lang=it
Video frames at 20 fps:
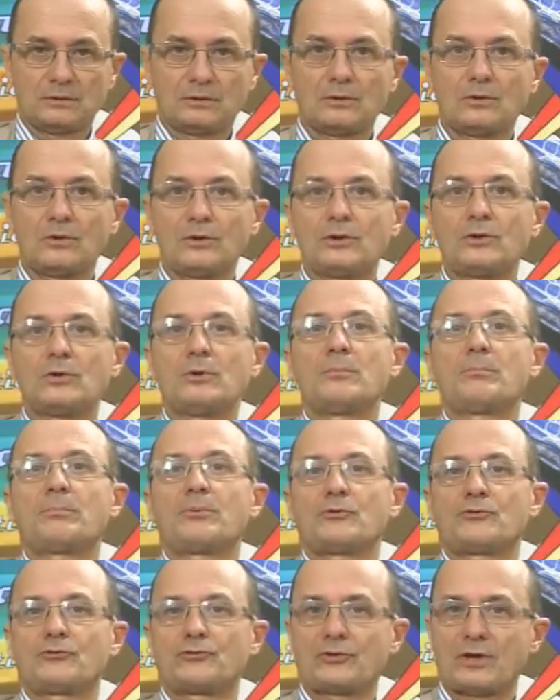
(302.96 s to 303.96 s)
noi non
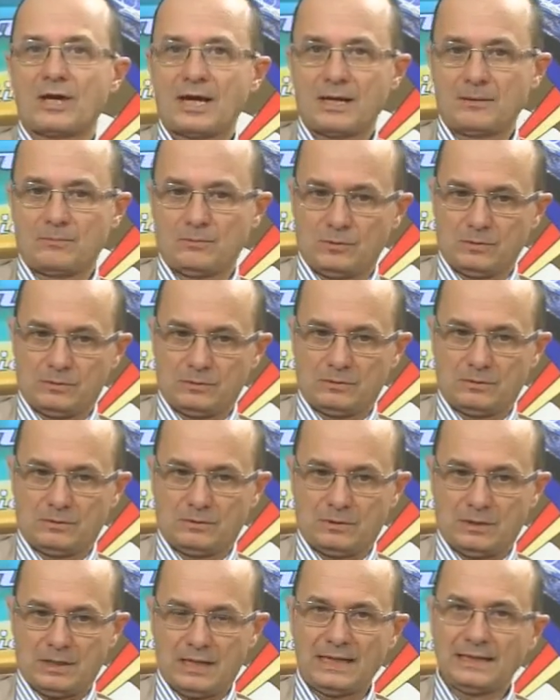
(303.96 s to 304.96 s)
possiamo
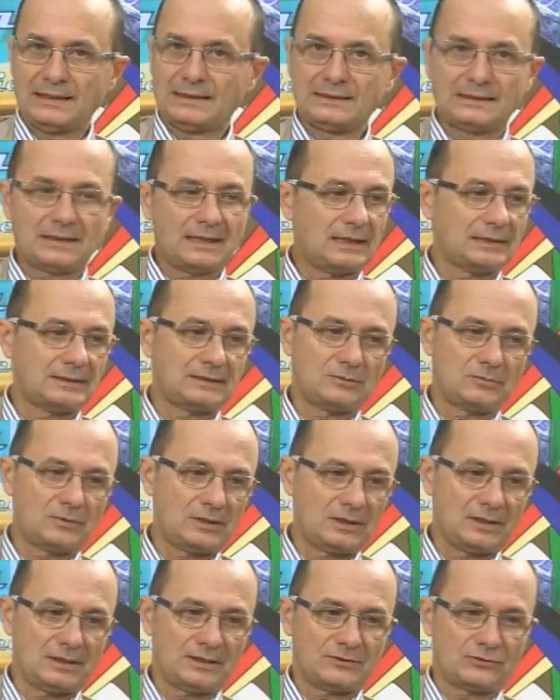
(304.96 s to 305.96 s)
al di là di
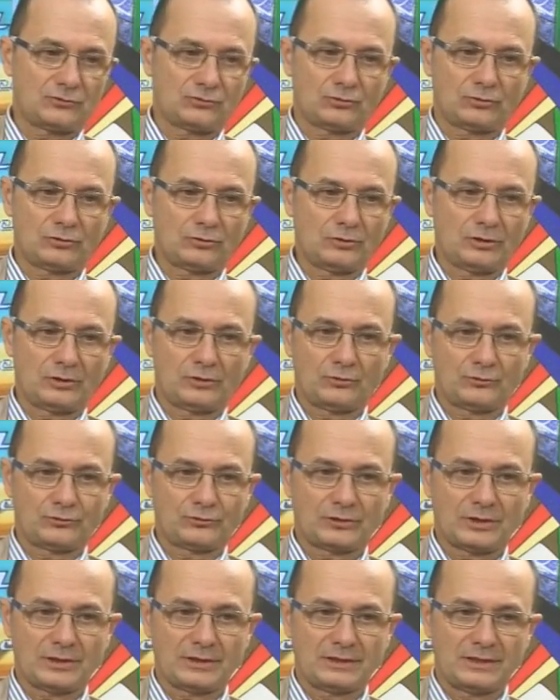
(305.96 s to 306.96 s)
quelle che sono le
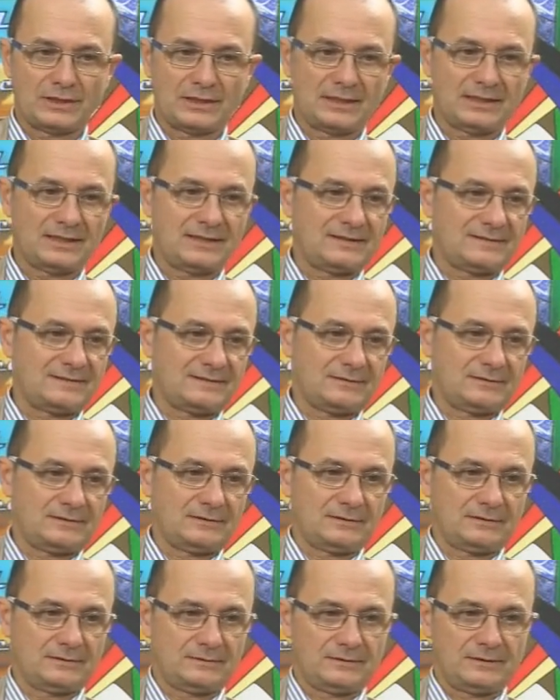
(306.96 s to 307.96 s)
nostre idee
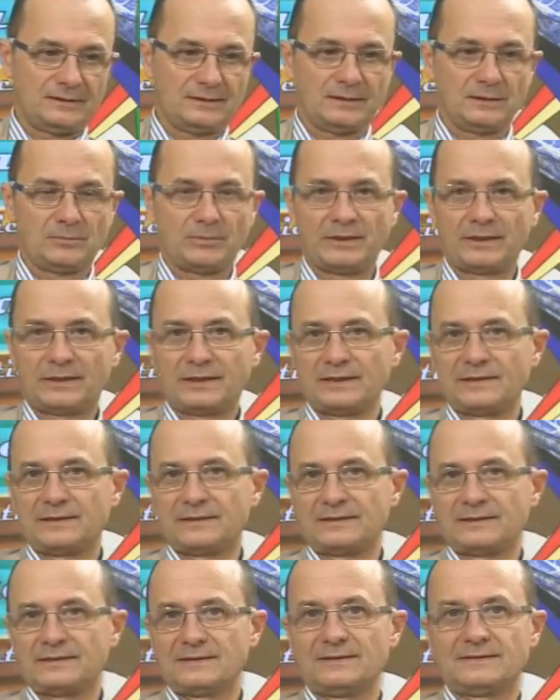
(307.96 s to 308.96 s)

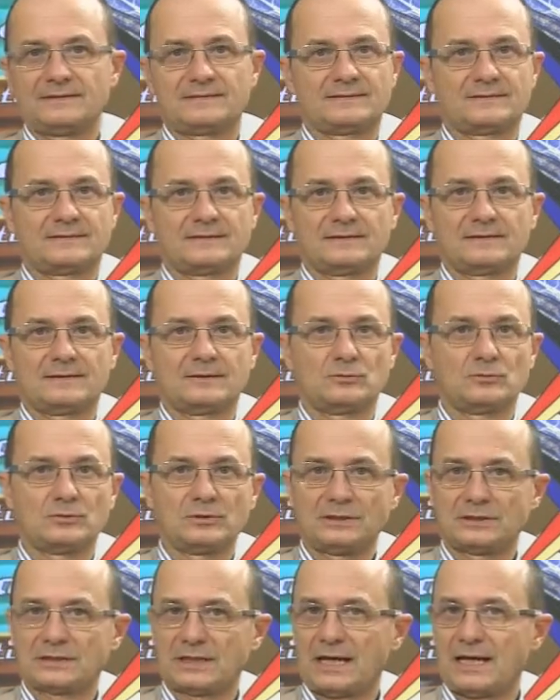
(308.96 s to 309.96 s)
indipendentiste,
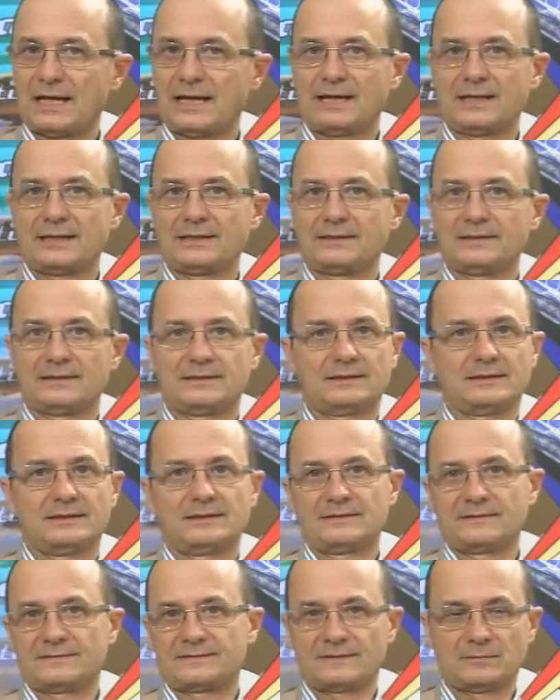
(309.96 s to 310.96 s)

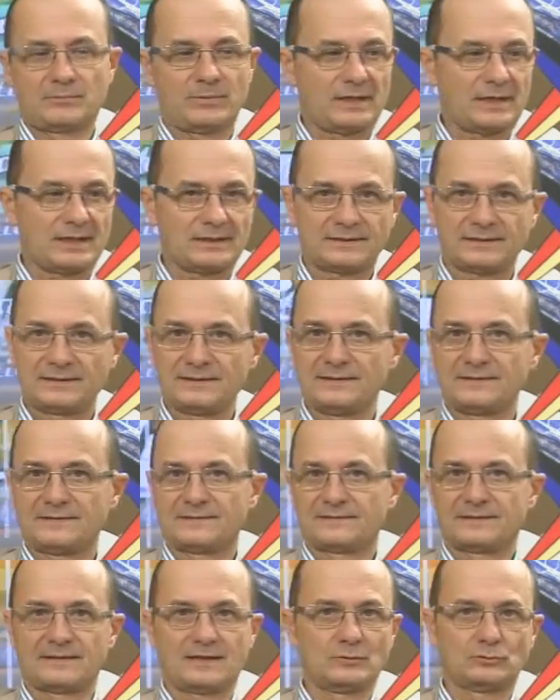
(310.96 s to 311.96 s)
unitarie,
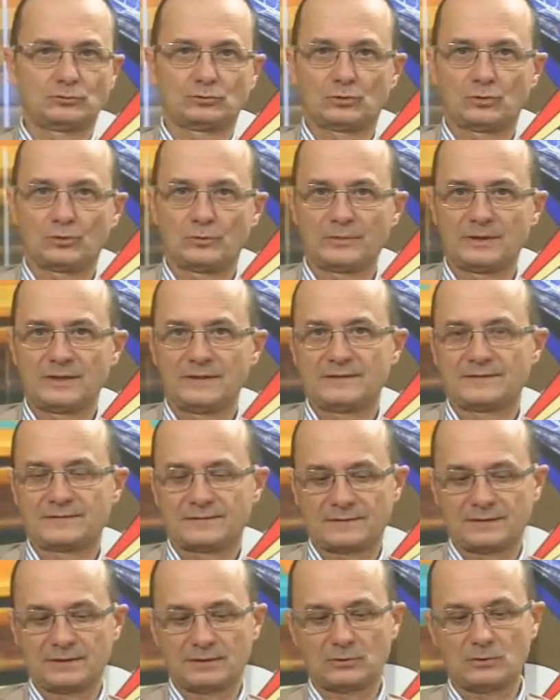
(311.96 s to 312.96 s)
separatiste,
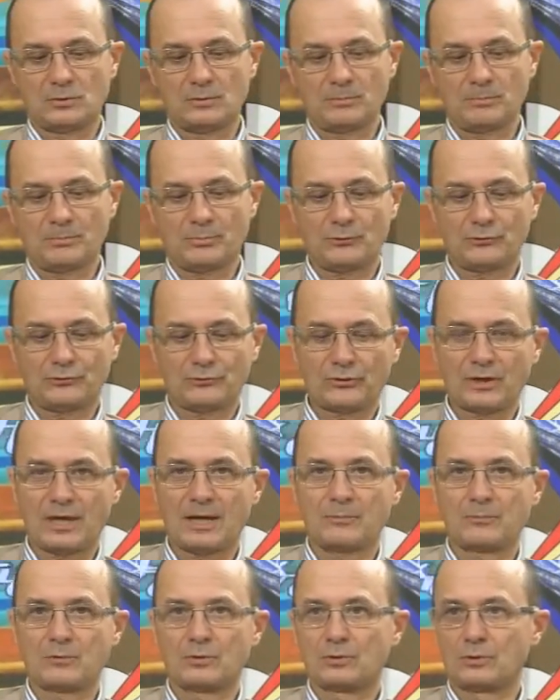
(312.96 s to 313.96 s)
autonomiste, non
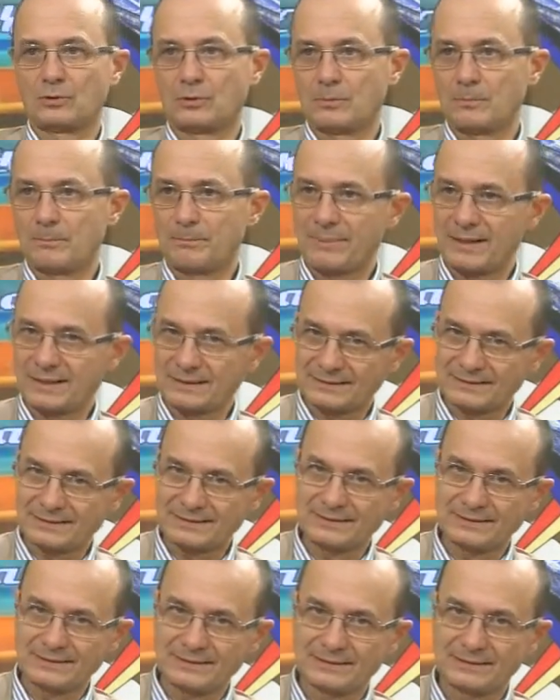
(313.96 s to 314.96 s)
possiamo non
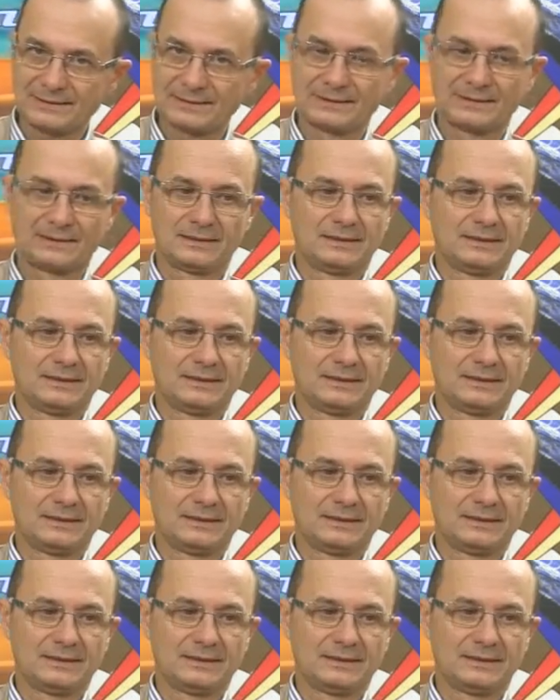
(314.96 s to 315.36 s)
partire